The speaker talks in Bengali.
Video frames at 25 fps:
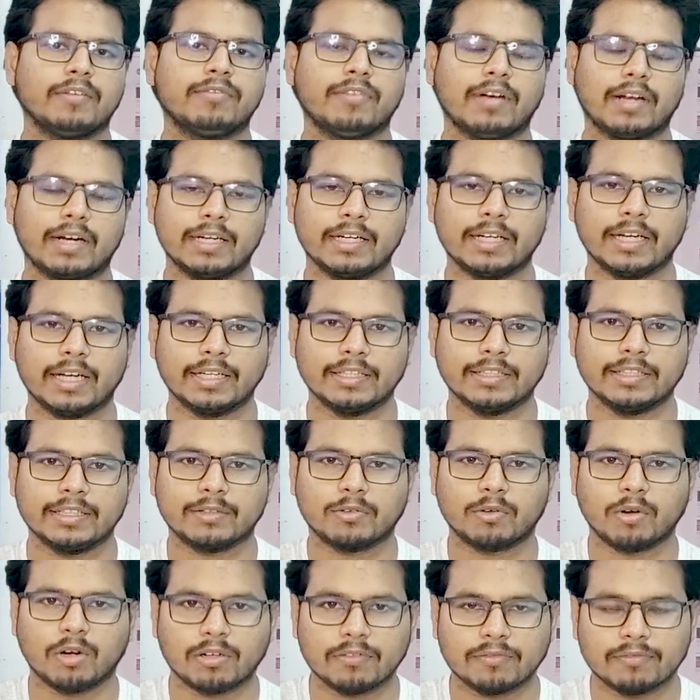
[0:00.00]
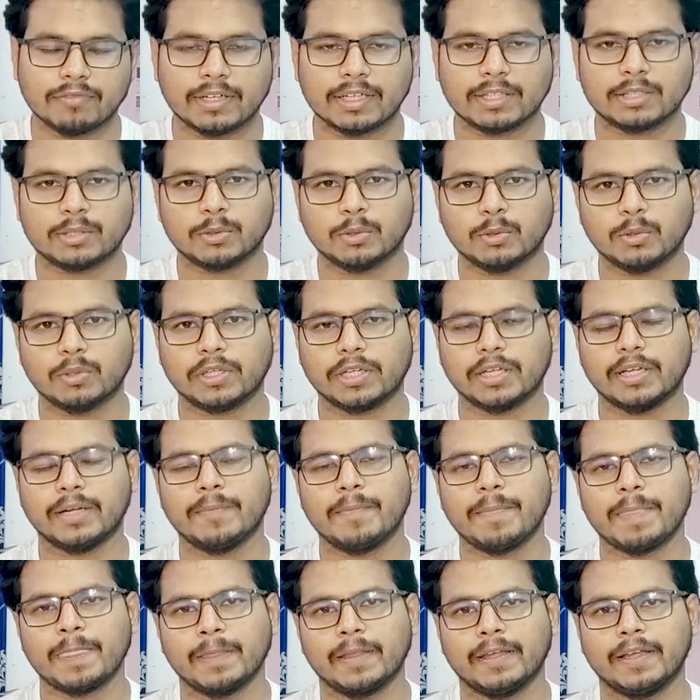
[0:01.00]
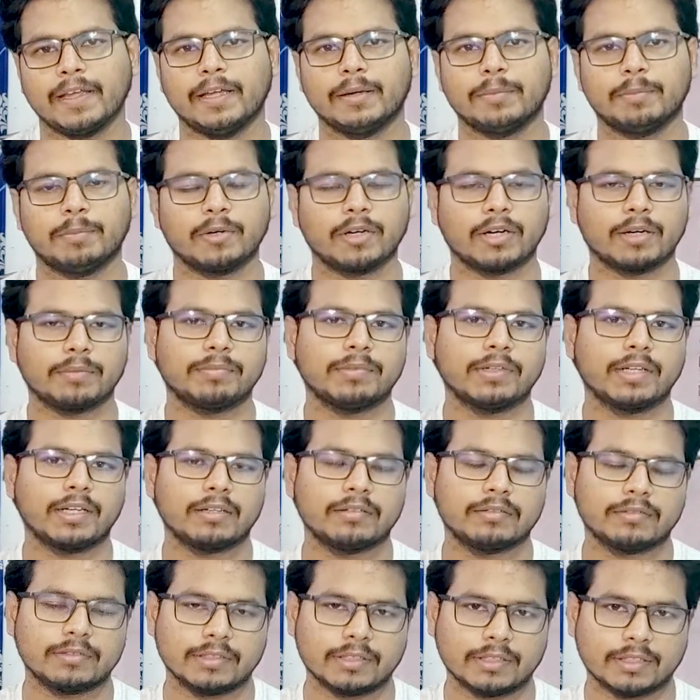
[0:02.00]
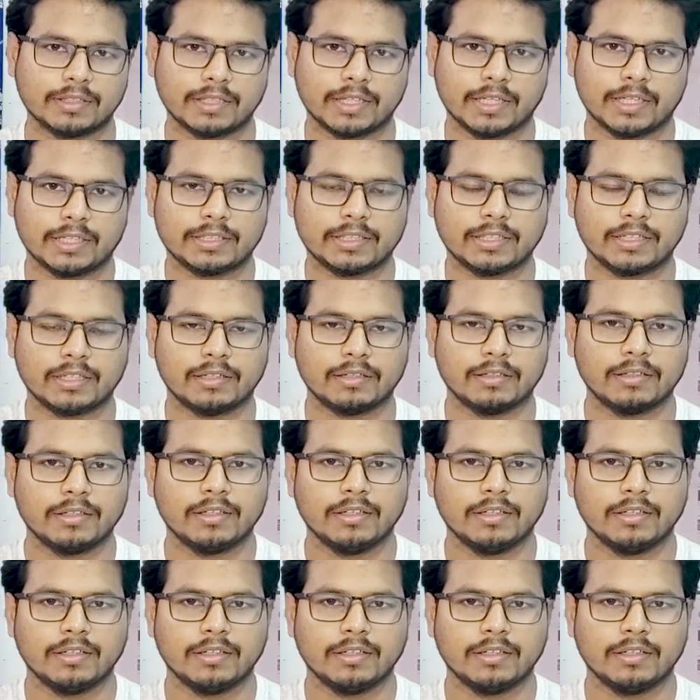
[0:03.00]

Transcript: ফারেনহাইটে কনভার্ট করে এরপর আপনার এটা